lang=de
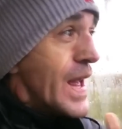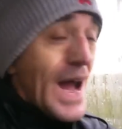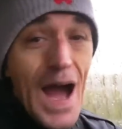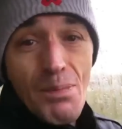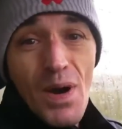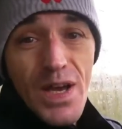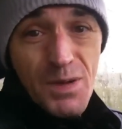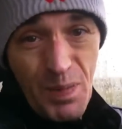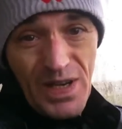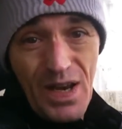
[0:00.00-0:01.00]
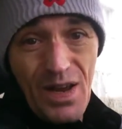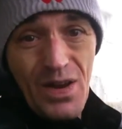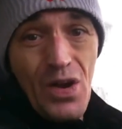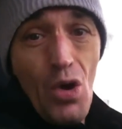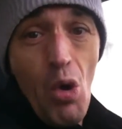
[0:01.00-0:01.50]
aber ich bitte
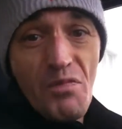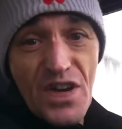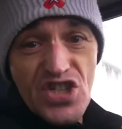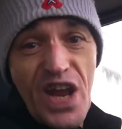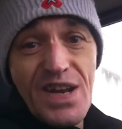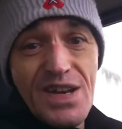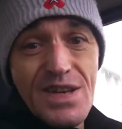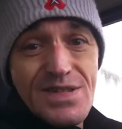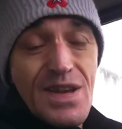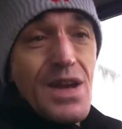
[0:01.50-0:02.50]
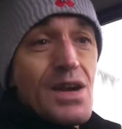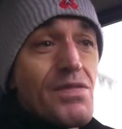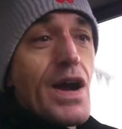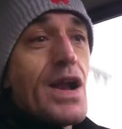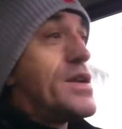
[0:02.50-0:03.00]
um Verständnis,
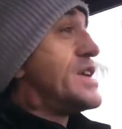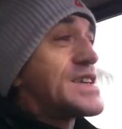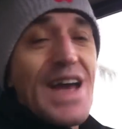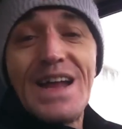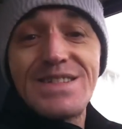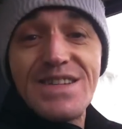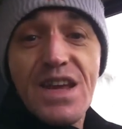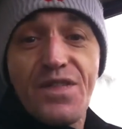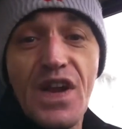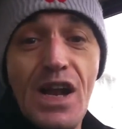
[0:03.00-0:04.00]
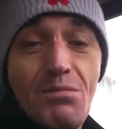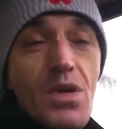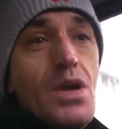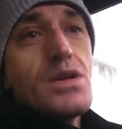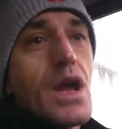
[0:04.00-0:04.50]
weil ich kann es nicht filmen,
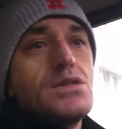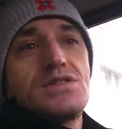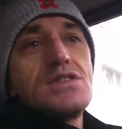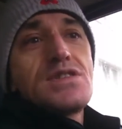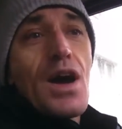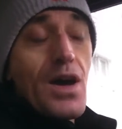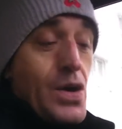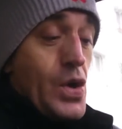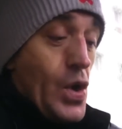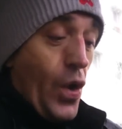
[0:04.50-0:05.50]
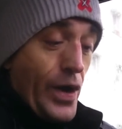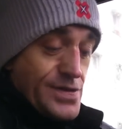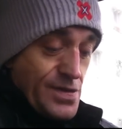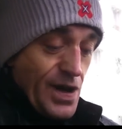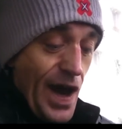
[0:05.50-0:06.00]
denn es ist ja
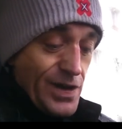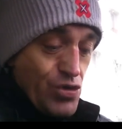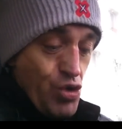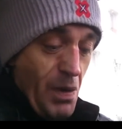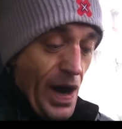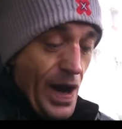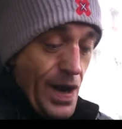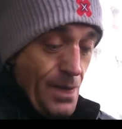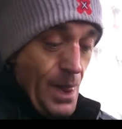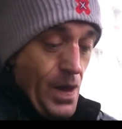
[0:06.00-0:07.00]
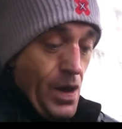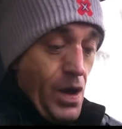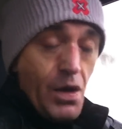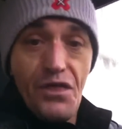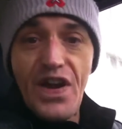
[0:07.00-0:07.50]
heutzutage überall
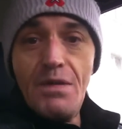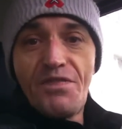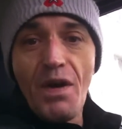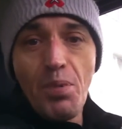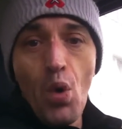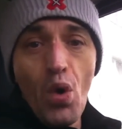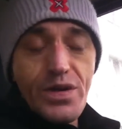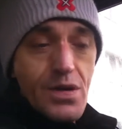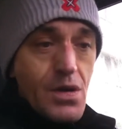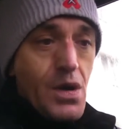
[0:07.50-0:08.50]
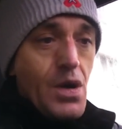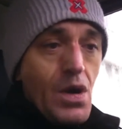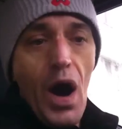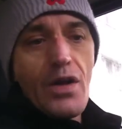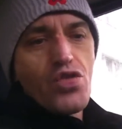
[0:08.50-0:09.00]
Filmverbot.
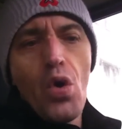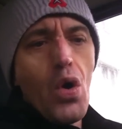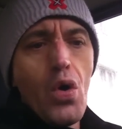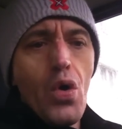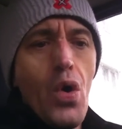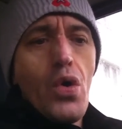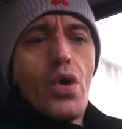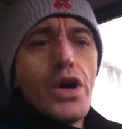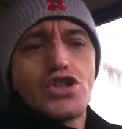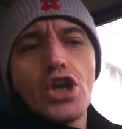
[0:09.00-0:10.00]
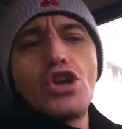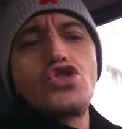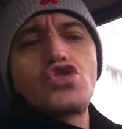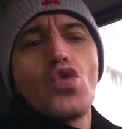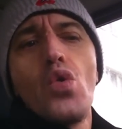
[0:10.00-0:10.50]
Also ich sehe
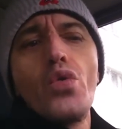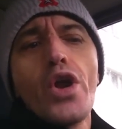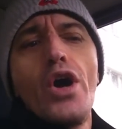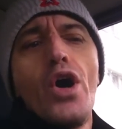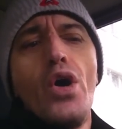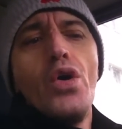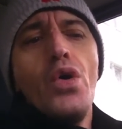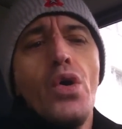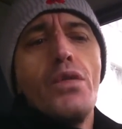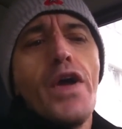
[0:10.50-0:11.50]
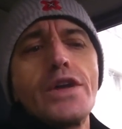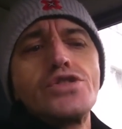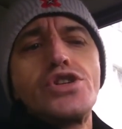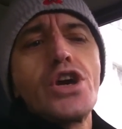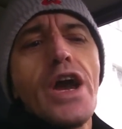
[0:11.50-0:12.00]
das so, da werden
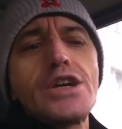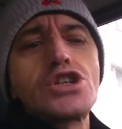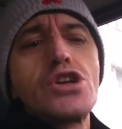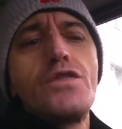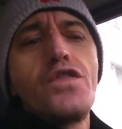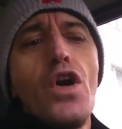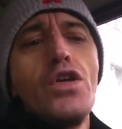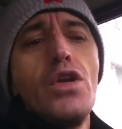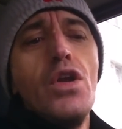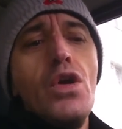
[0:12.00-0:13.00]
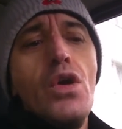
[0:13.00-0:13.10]
die Rechte von